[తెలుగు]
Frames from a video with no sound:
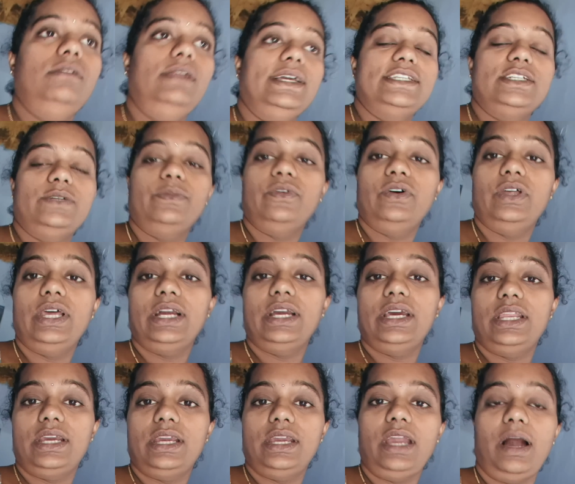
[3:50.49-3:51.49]
లచ్చమ్మ
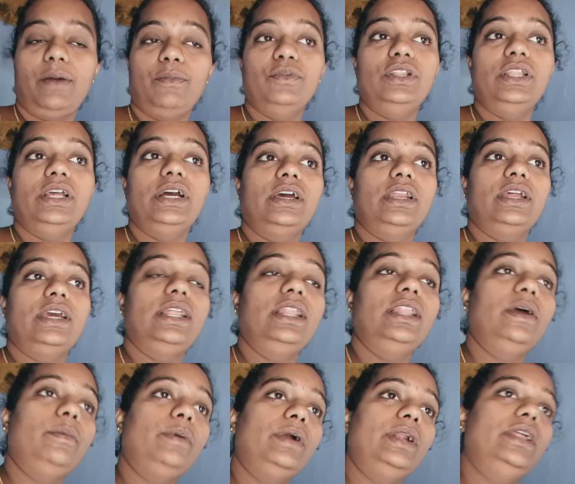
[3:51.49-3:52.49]
దగ్గరికి అమ్ముల దగ్గరికి
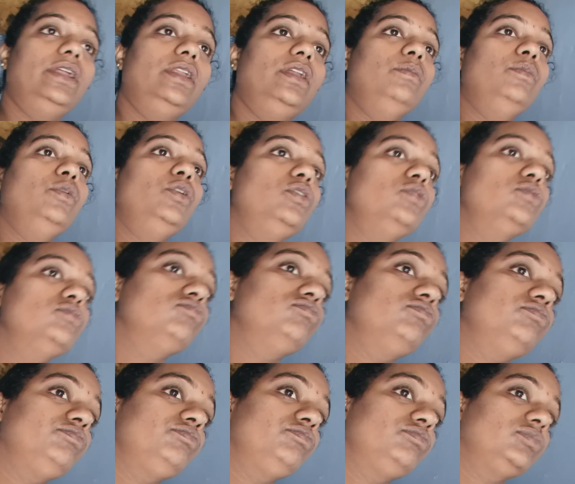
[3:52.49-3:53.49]
వెళ్దాం అంటేనేమో
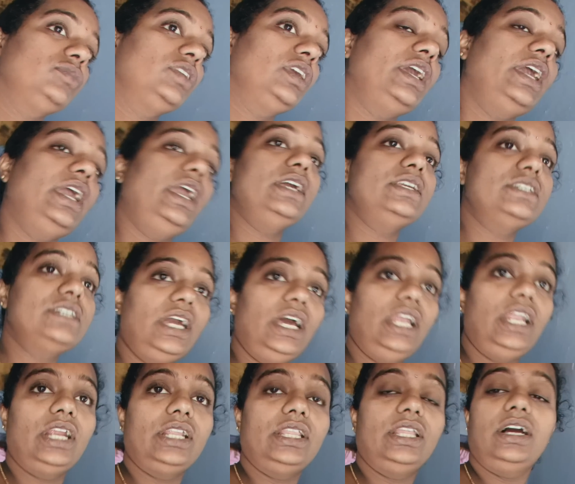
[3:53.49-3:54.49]
ఇంకా ఏం
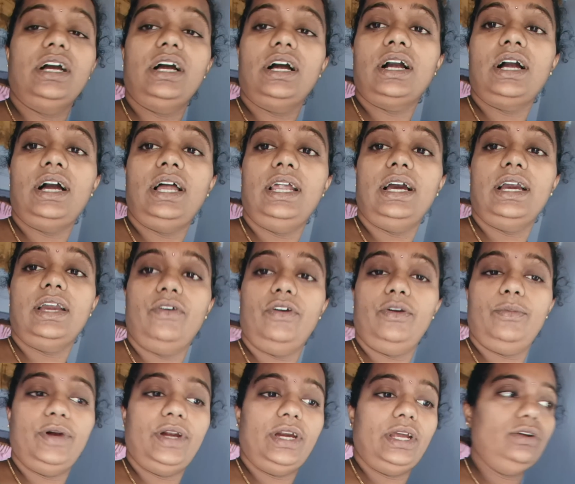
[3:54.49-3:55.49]
చేయాలో అర్థం కాక అలాగే
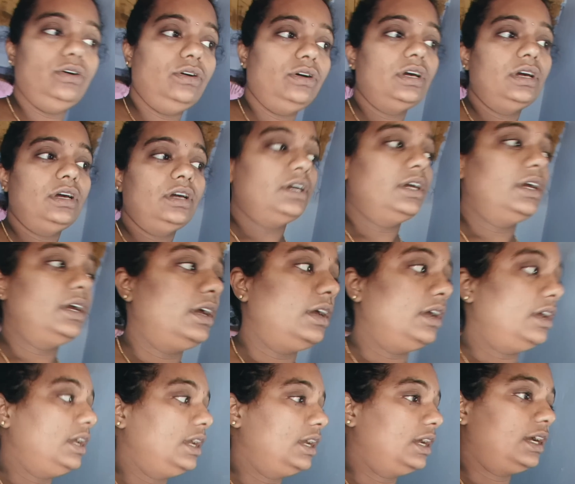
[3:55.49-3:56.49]
ఉండిపోయాను
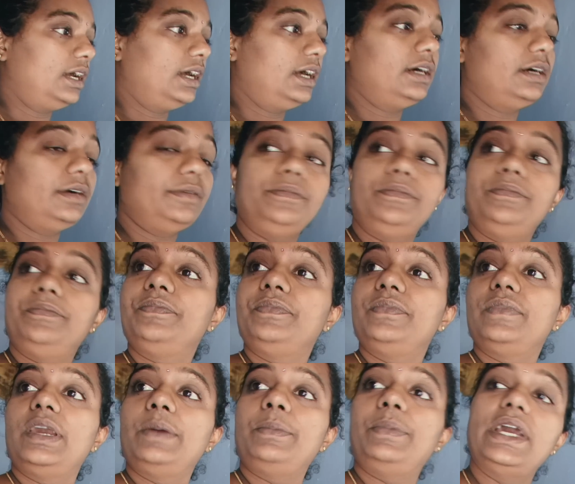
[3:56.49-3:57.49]
ఇంకా
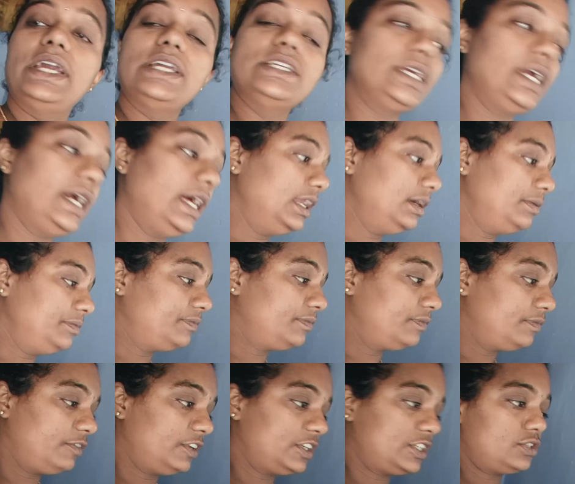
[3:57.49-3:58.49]
ఇప్పుడు ఏం చేయాలి
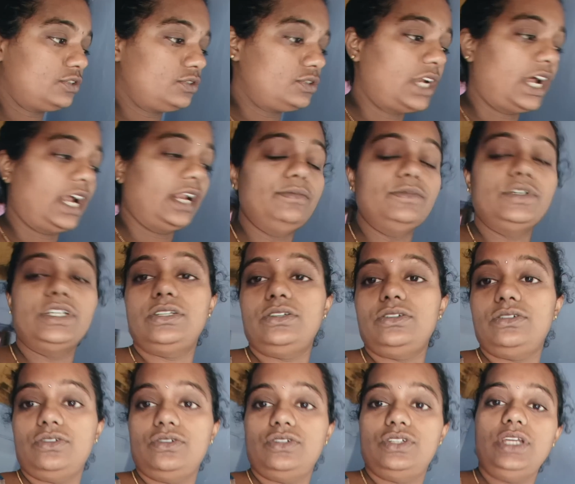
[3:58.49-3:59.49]
ఫస్ట్ స్నానం
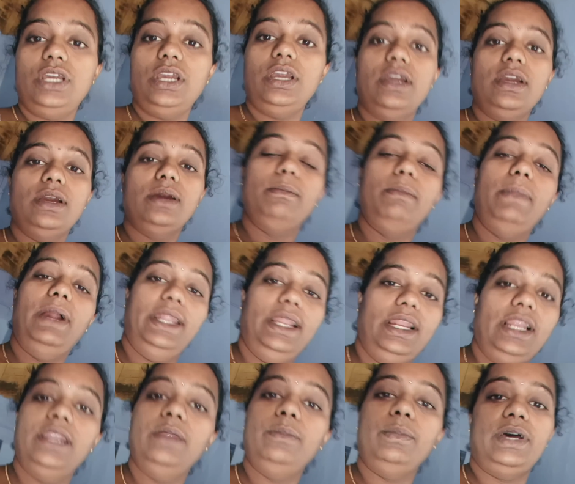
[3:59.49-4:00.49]
చేసేసి వచ్చి
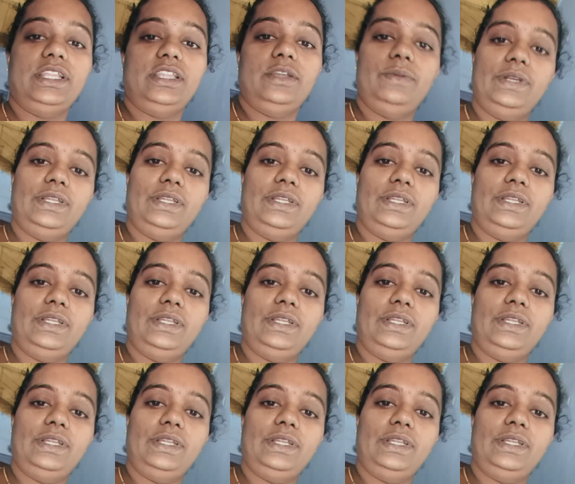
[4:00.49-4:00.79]
బట్టలన్నీ మరత